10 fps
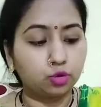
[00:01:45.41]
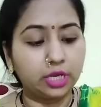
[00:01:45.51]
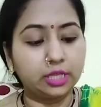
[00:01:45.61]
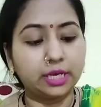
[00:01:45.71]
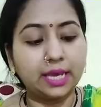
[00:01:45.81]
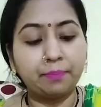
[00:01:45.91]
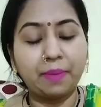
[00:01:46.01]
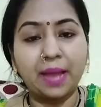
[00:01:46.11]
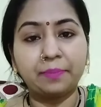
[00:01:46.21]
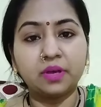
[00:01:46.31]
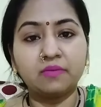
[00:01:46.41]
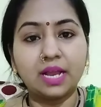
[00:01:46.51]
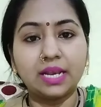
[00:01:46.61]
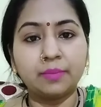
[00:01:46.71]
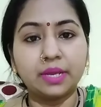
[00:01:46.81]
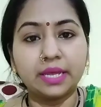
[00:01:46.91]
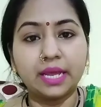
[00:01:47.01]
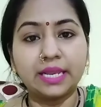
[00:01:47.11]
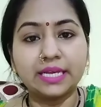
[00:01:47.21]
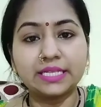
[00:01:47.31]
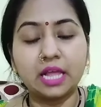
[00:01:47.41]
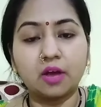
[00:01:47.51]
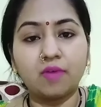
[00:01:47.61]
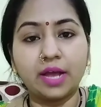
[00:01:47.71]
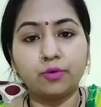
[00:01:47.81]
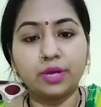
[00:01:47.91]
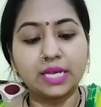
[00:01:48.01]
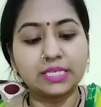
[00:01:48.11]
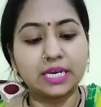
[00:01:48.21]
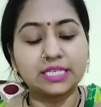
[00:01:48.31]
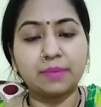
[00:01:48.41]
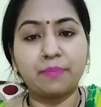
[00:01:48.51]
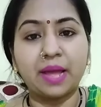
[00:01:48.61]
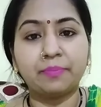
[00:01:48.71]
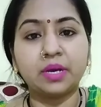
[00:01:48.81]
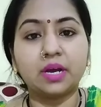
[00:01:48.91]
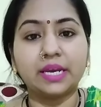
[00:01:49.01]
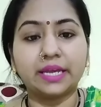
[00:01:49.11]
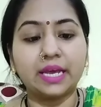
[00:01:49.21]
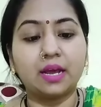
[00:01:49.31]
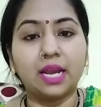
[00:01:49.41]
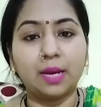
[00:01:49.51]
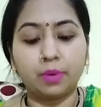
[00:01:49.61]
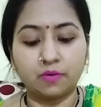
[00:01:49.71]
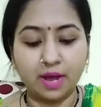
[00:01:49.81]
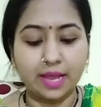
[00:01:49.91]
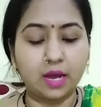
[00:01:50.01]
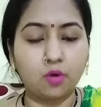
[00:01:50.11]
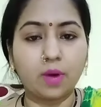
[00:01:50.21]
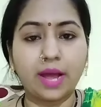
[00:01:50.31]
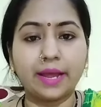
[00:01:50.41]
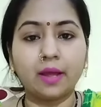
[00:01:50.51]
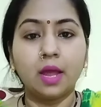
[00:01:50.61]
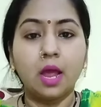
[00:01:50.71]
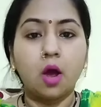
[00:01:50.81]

तो ये देखिए पाइपिंग वाली मैंने ये लेस लगवाई हुई है इस तरह से पाइपिंग करके गला बनवाया हुआ है